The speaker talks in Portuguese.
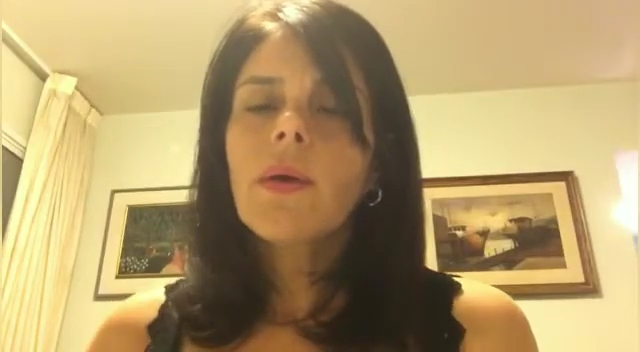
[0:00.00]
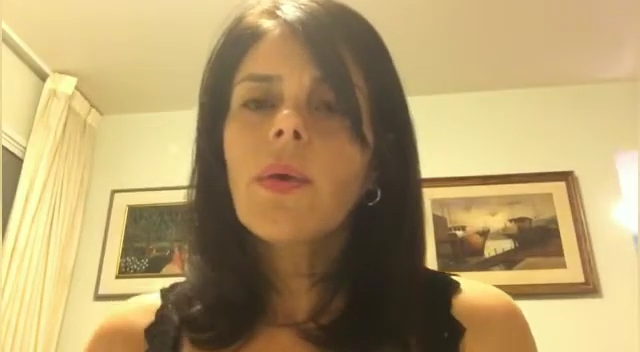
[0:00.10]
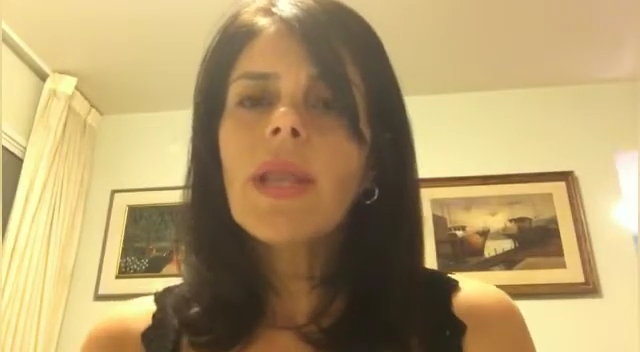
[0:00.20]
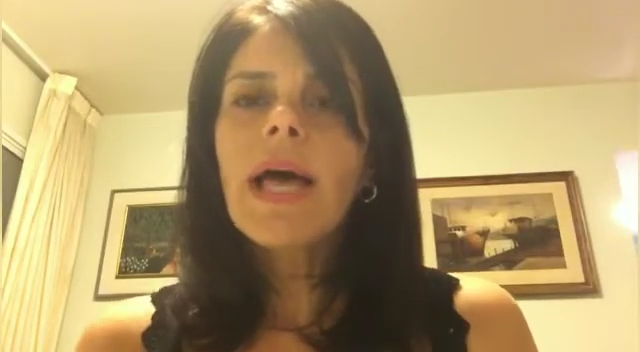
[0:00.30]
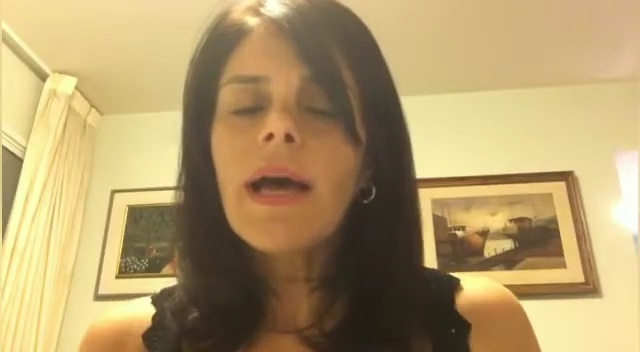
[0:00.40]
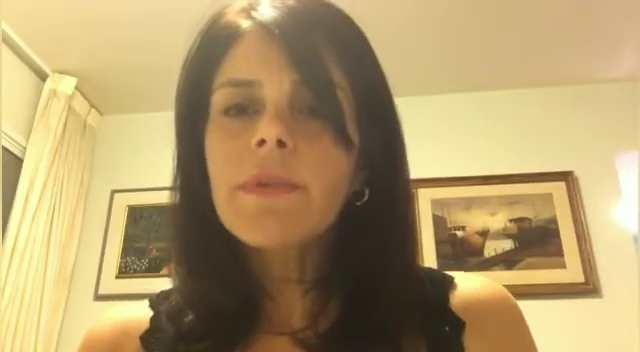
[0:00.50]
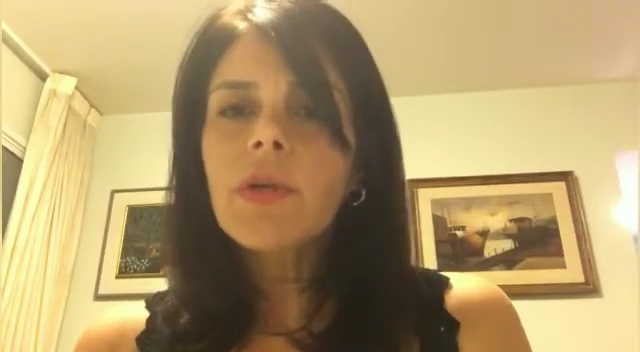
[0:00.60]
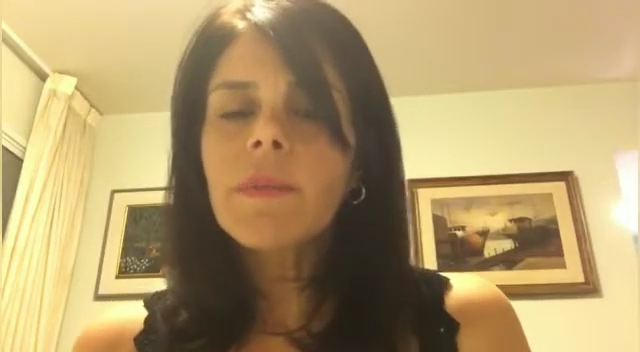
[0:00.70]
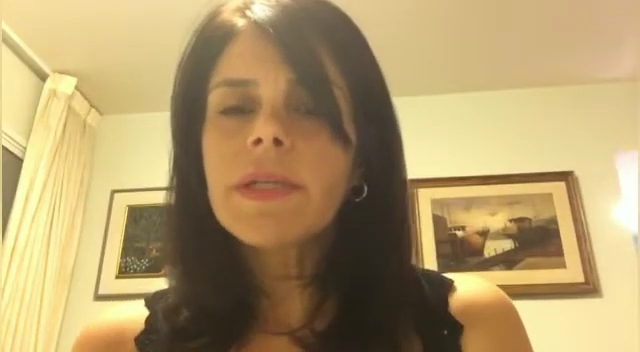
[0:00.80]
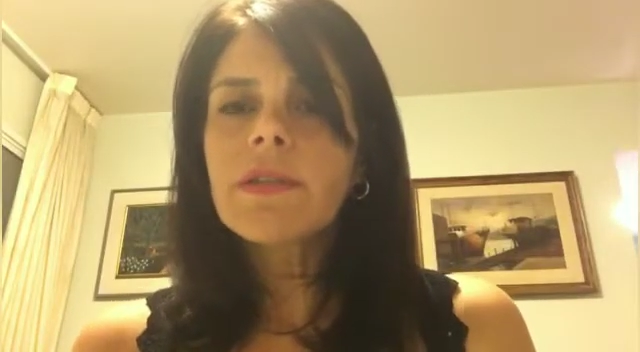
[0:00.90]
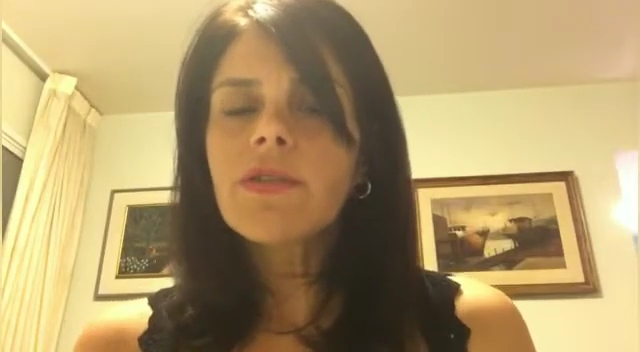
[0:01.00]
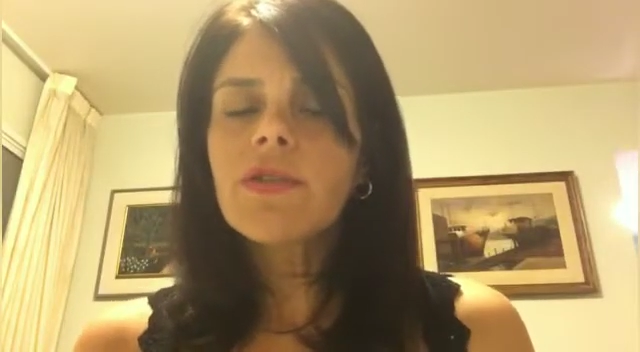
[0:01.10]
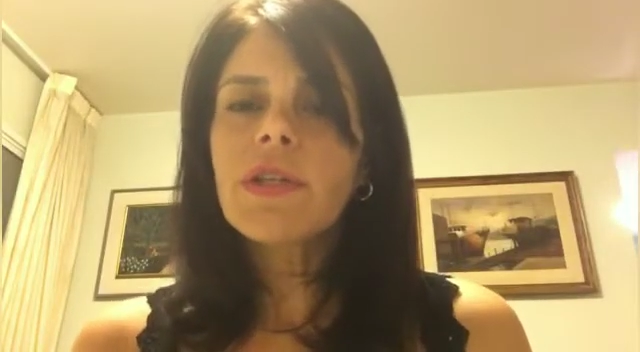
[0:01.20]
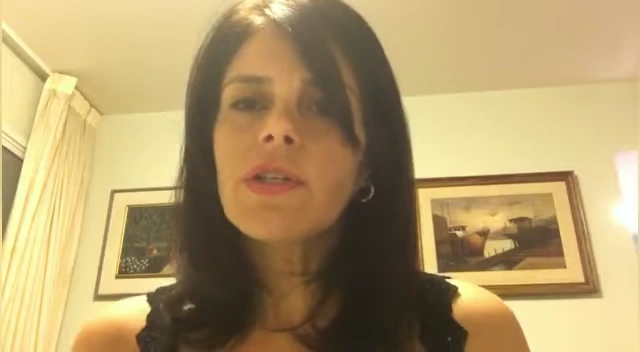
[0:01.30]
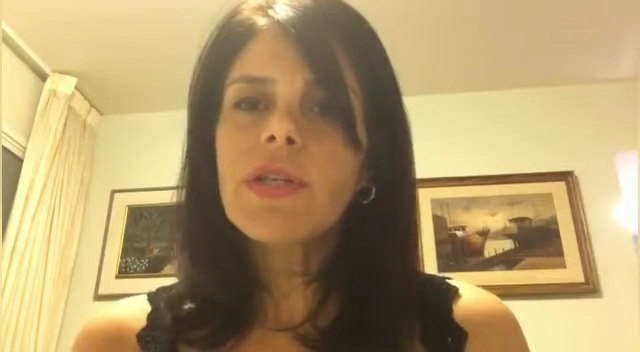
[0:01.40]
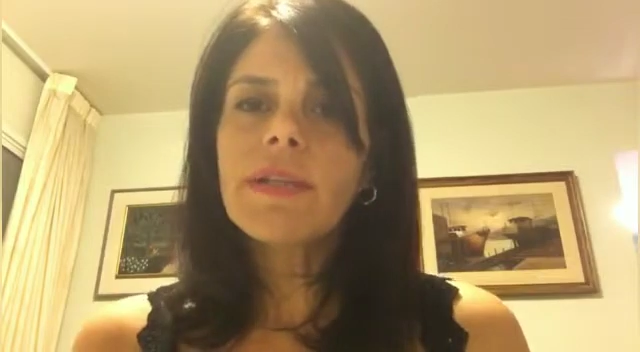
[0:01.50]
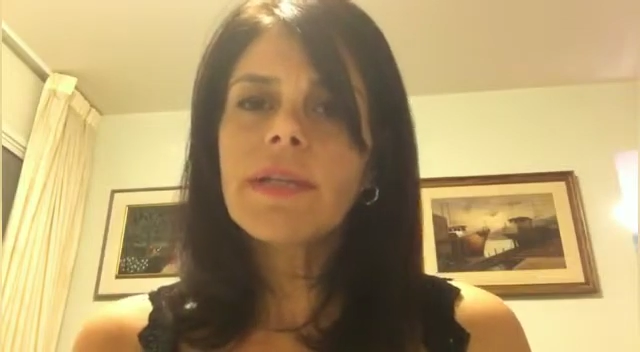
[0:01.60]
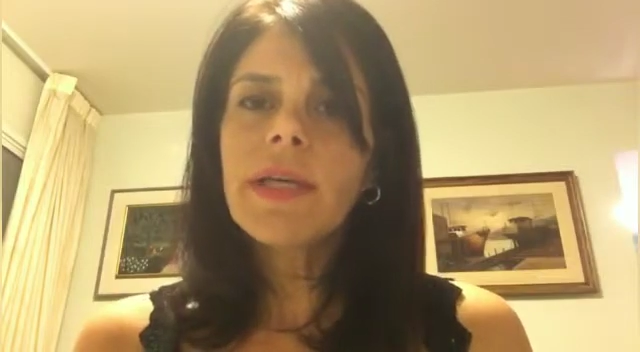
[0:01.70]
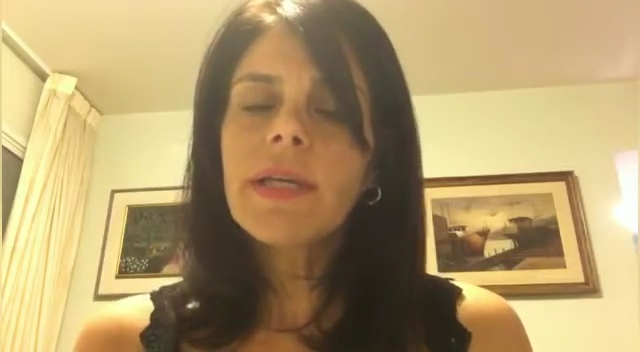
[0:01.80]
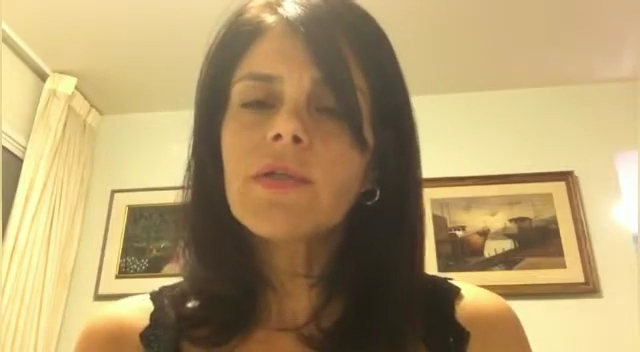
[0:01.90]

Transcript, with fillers: Olá, meu nome é Cristiane Jatene,